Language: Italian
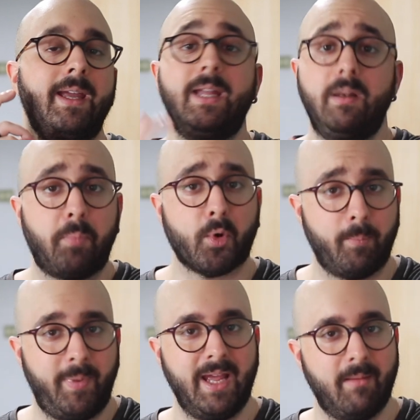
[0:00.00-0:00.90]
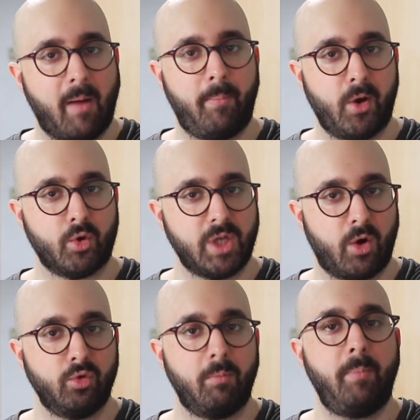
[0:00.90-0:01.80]
Il problema però
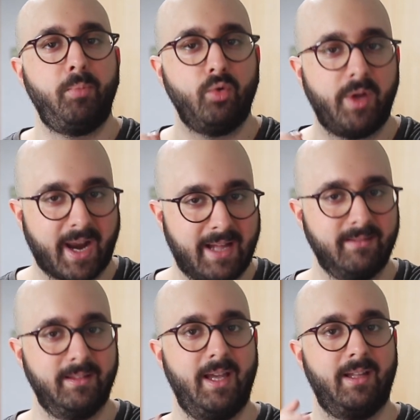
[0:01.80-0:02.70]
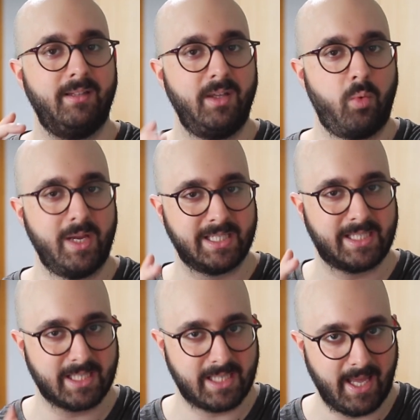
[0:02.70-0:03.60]
secondo me più grande di
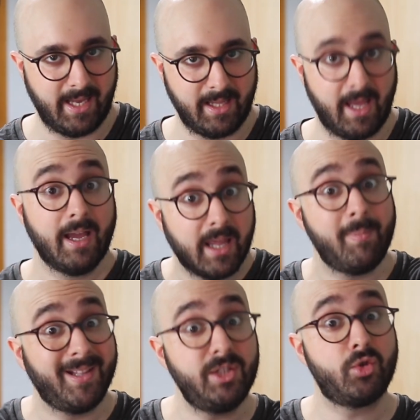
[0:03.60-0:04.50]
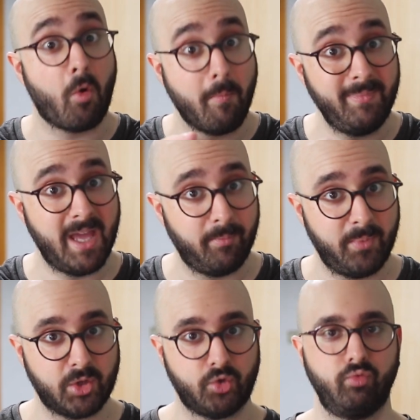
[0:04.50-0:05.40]
questa serie, che ribadisco mi è
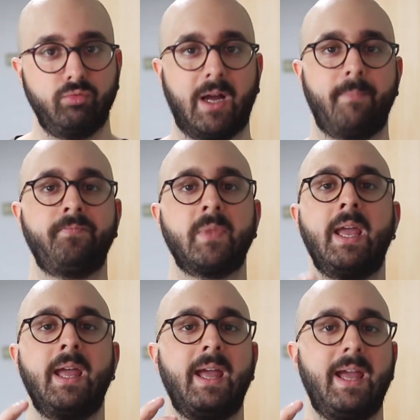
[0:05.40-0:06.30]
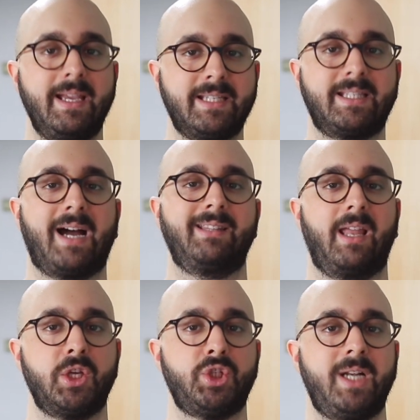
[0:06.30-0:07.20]
piaciuta, è
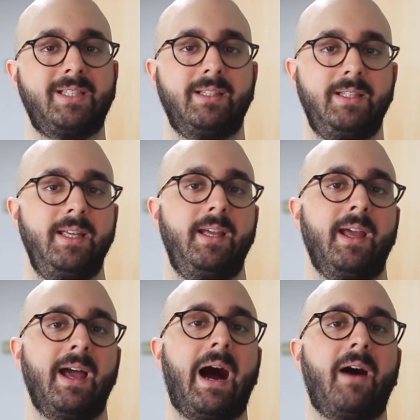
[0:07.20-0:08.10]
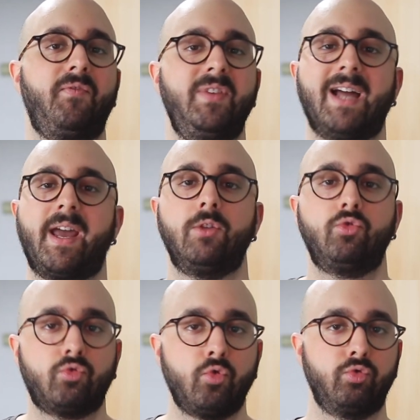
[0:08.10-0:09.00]
stata la scelta di
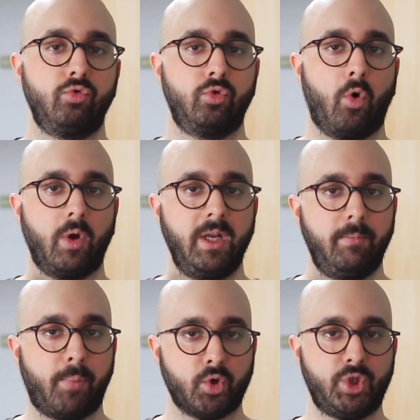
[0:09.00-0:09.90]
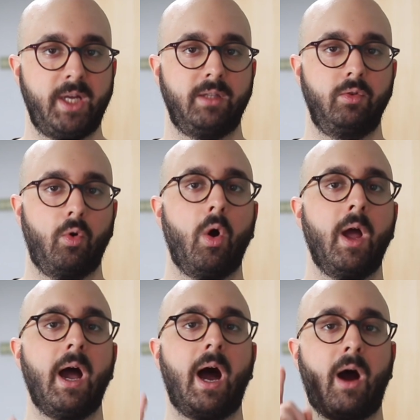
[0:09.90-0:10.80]
affidare tutto il progetto
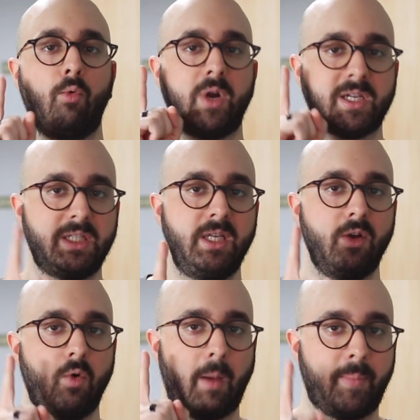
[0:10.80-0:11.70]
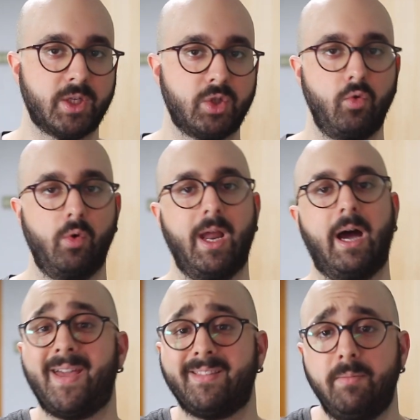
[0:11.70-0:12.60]
a una singola persona
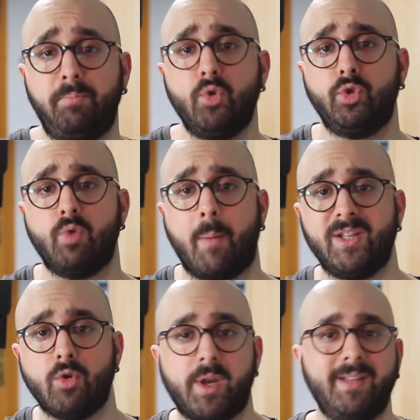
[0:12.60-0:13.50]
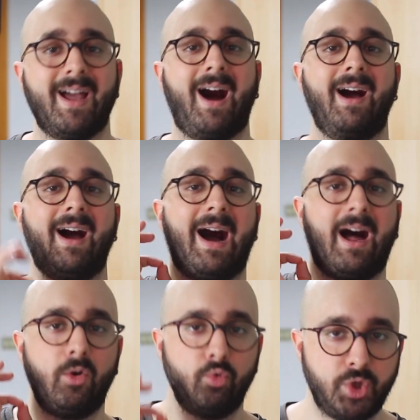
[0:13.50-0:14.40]
per di più di una mediocrità
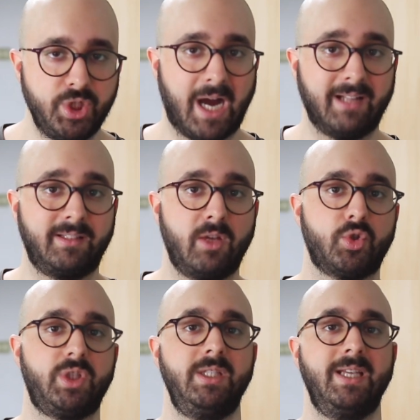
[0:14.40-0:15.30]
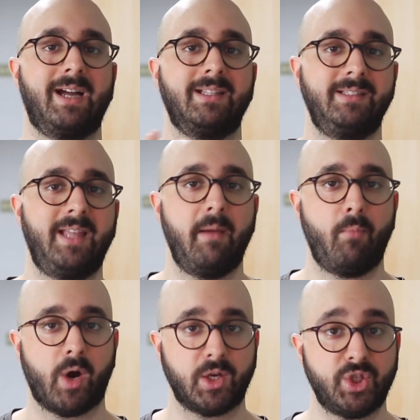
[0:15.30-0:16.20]
allucinante, ossia
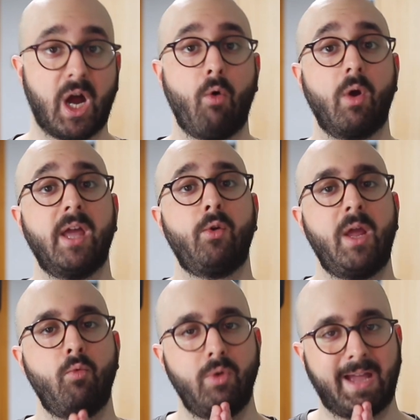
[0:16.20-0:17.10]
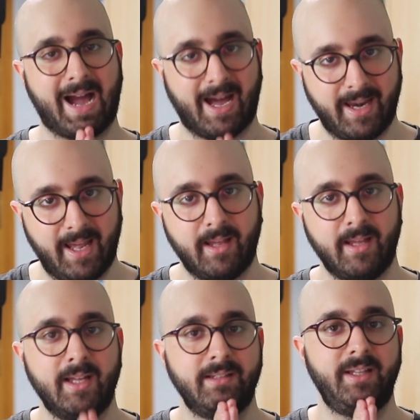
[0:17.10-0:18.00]
Deborah Chow, che non è un cane
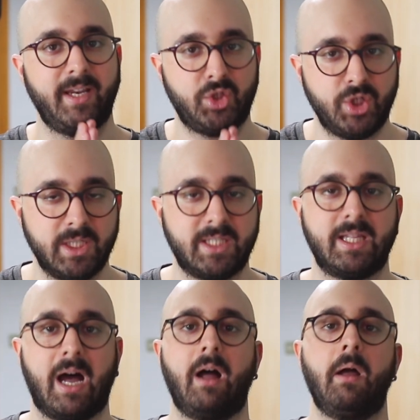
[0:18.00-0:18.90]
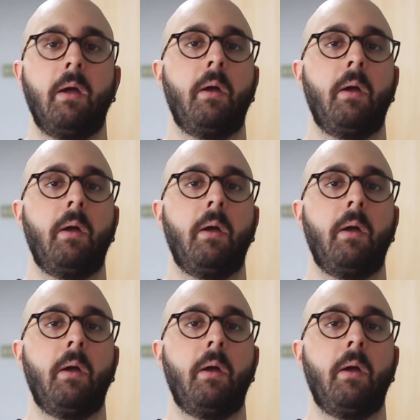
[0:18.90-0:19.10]
di regista,